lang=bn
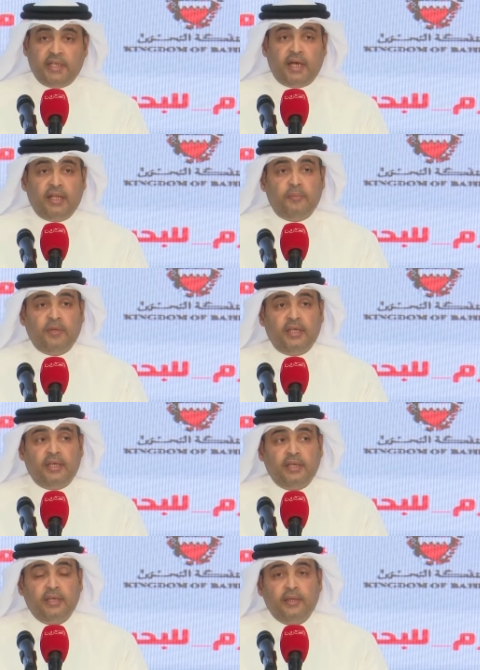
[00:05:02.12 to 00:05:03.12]
সকল
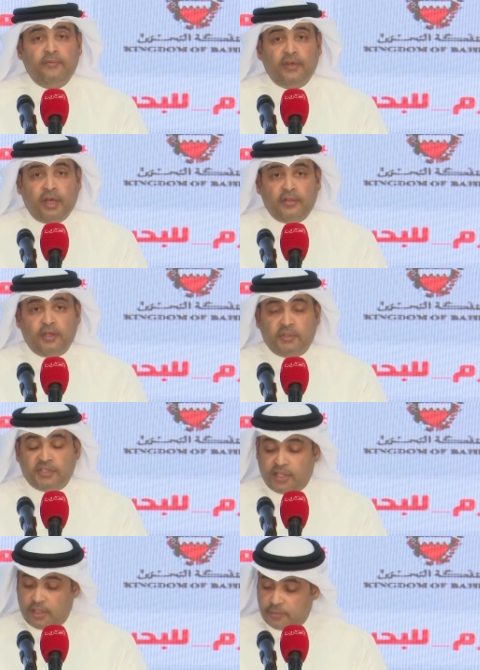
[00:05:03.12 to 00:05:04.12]
ভ্যাকসিনগুলো নেওয়ার জন্য
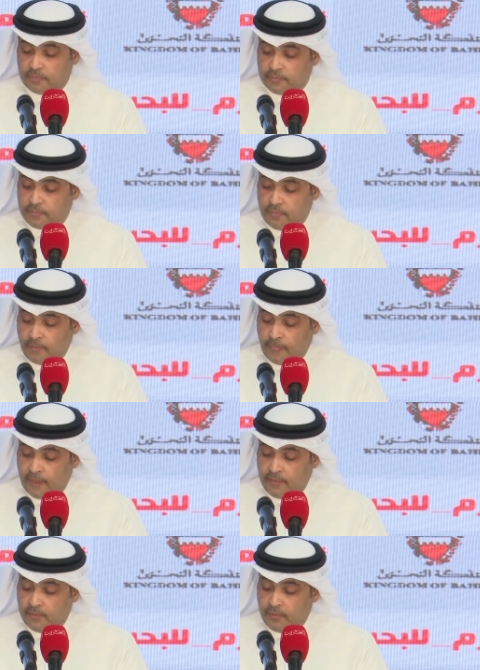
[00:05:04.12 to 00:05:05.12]
বাহরাইন সরকার প্রায়
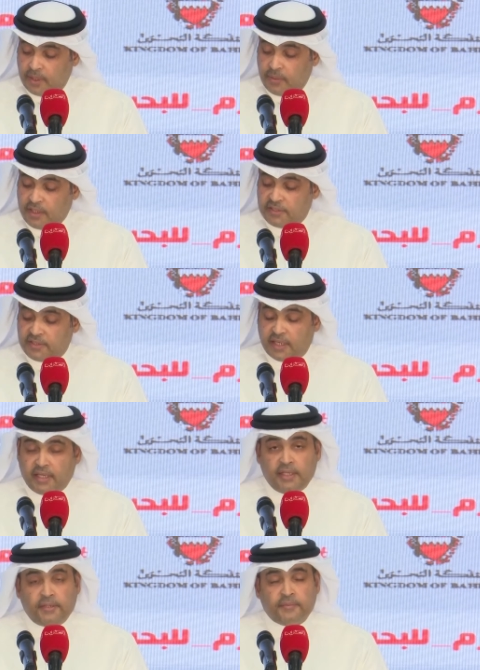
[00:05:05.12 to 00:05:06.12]
দশ লক্ষ ভ্যাকসিন